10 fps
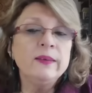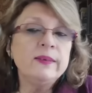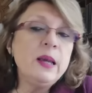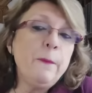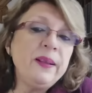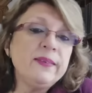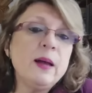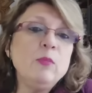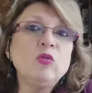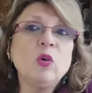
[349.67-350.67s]
Siempre
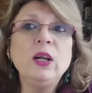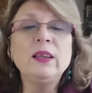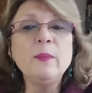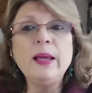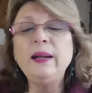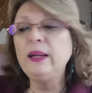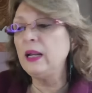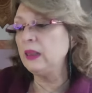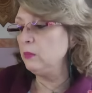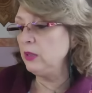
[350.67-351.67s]
estamos con el tema del
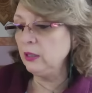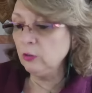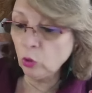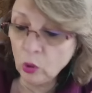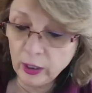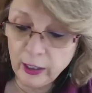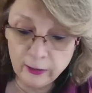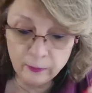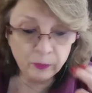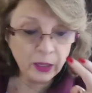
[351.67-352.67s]
crecimiento
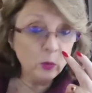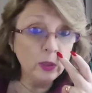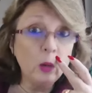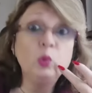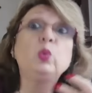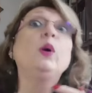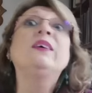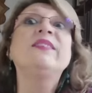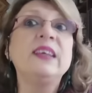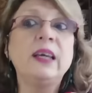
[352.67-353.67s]
en, una
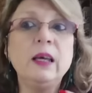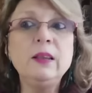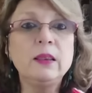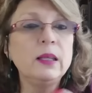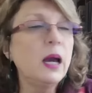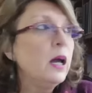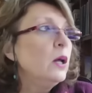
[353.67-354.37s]
autoexigencia.